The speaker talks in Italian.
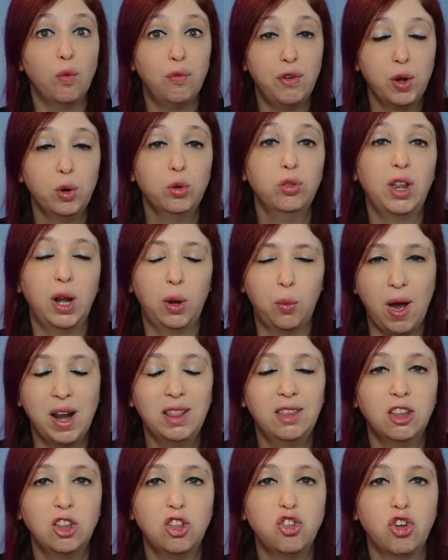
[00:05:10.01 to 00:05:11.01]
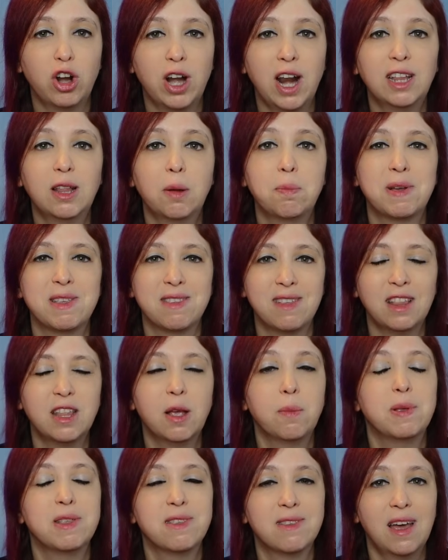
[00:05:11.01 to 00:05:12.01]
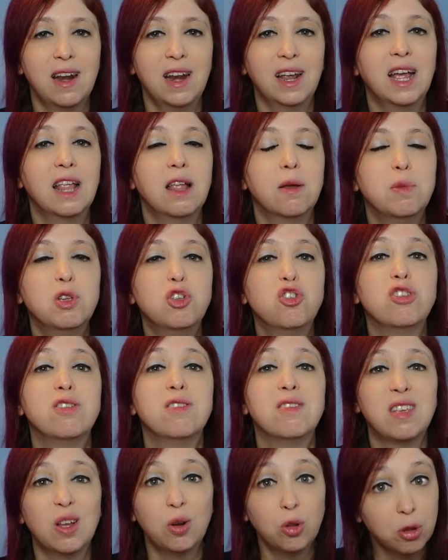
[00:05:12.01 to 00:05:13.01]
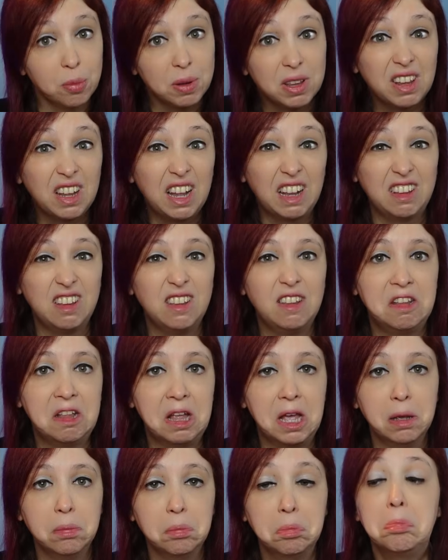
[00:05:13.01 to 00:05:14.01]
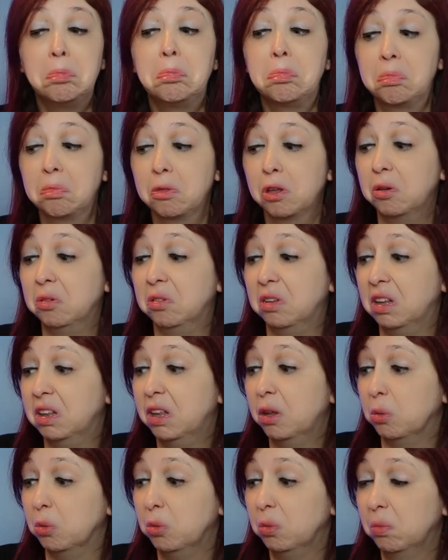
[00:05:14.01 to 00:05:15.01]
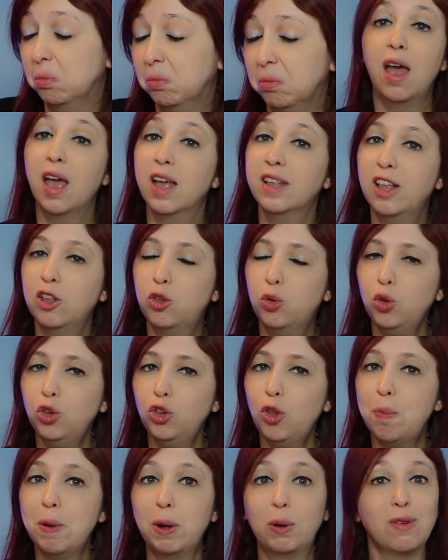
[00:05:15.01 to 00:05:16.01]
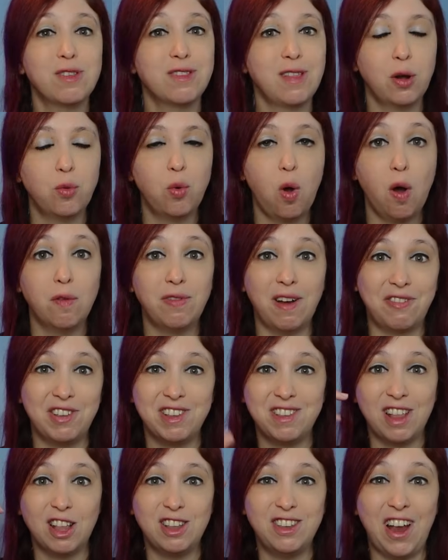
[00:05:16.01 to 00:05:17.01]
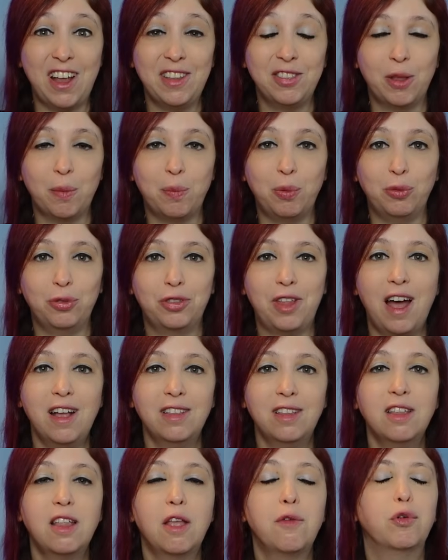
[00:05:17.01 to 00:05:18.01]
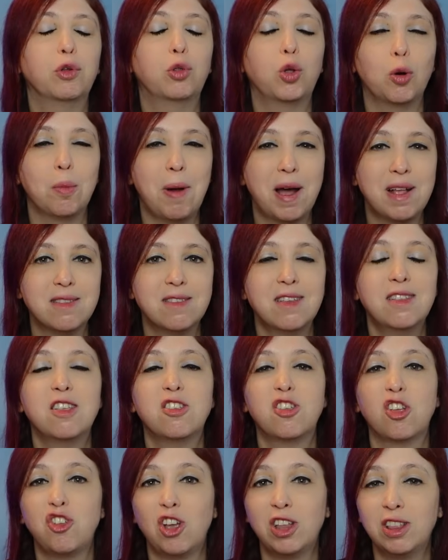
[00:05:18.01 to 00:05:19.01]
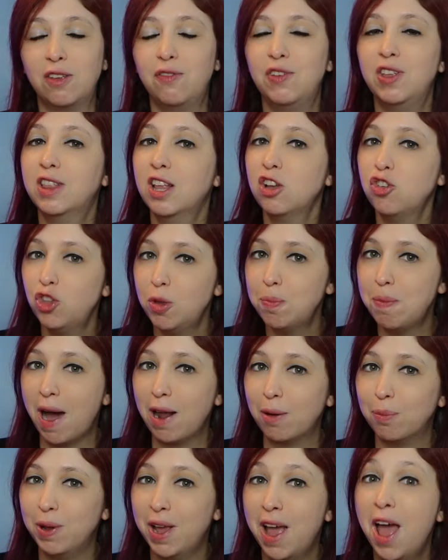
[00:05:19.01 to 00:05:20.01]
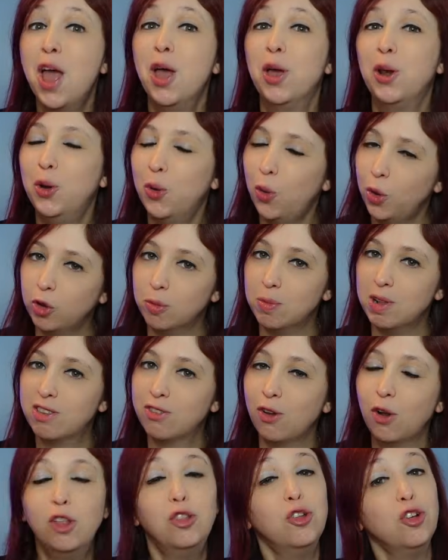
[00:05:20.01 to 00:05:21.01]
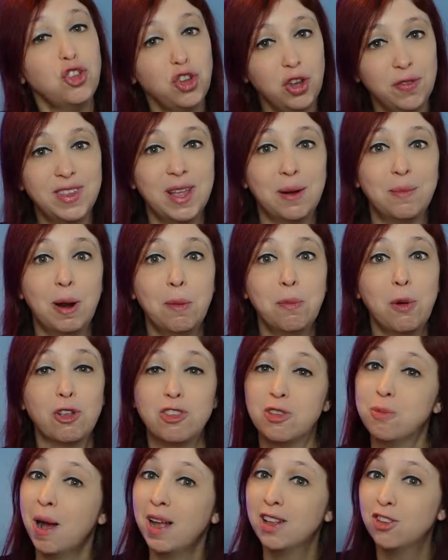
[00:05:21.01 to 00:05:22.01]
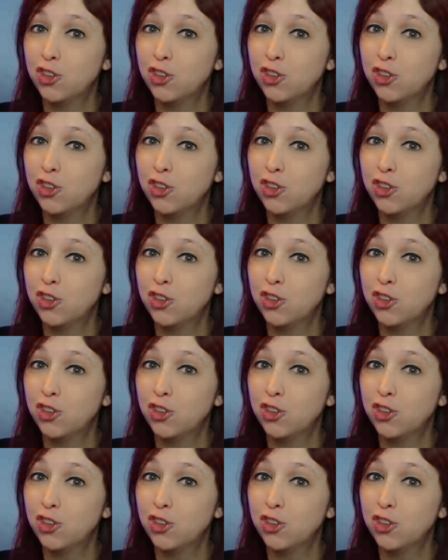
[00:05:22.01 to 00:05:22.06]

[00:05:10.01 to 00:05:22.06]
ovvero tre quarti di giornata passati a pensare che gli amici si siano dimenticati di te. Contenta tu. Ed è tutto per questa nuova festeggiante puntata dei fotoromanzi disagianti vintage di Barbie. Noi come al solito ci vediamo alla prossima.